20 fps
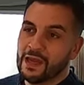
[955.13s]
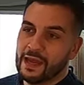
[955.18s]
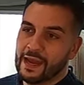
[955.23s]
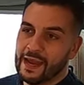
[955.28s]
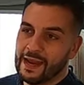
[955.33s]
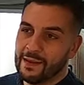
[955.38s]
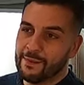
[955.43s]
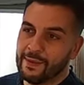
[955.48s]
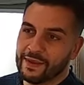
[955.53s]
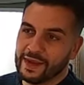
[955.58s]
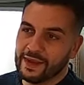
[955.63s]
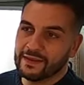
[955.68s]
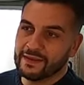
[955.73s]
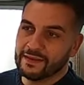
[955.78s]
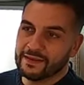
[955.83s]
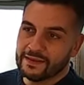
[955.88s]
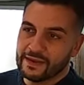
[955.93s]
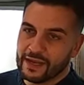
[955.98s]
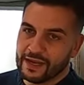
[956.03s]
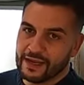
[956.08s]
e la
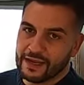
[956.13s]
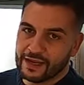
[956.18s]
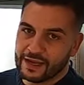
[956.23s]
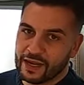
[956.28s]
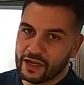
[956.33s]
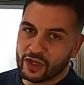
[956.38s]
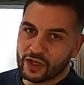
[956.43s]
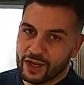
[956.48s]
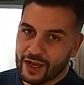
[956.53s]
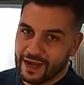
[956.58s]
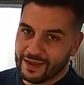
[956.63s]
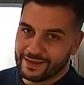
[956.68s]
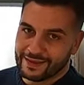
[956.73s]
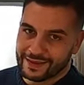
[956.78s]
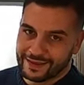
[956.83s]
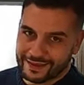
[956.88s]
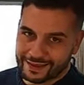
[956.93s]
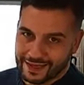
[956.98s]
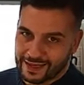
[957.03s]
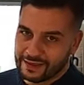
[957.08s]
parete del garage
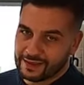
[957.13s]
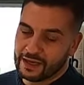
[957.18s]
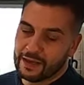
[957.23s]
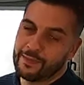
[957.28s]
attrezzata,